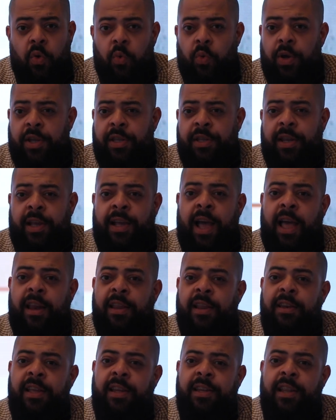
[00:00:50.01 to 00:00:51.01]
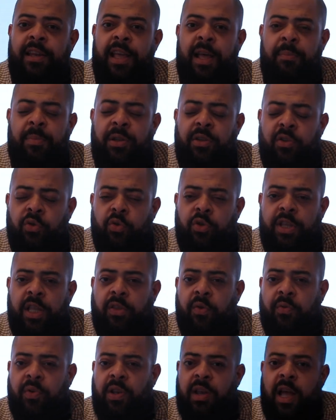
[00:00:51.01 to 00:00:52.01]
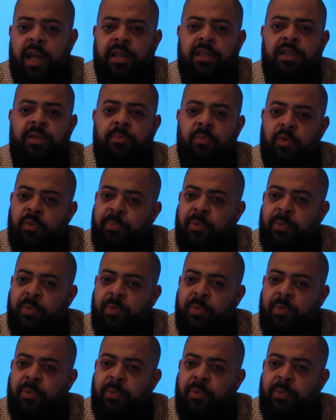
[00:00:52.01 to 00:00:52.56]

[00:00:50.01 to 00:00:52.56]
ونجحنا ان احنا نقابل نيو سيت اوف كلاينتس